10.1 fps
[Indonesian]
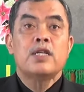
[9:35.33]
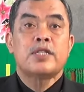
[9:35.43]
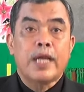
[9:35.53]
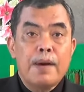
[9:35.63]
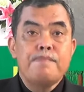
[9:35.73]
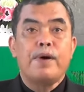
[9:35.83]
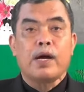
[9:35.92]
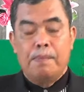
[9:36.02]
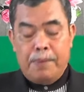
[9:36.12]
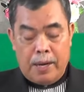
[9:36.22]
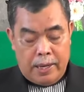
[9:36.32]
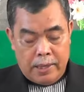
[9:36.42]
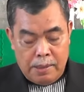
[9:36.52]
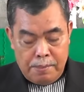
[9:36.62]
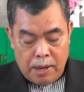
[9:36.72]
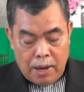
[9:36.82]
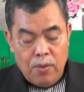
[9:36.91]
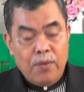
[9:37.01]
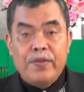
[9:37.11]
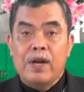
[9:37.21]
sampai kepada kita
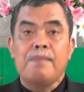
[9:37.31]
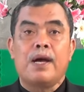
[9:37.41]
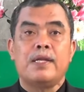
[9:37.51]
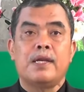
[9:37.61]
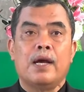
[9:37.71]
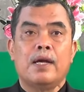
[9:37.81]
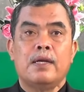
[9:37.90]
melalui firman-Nya.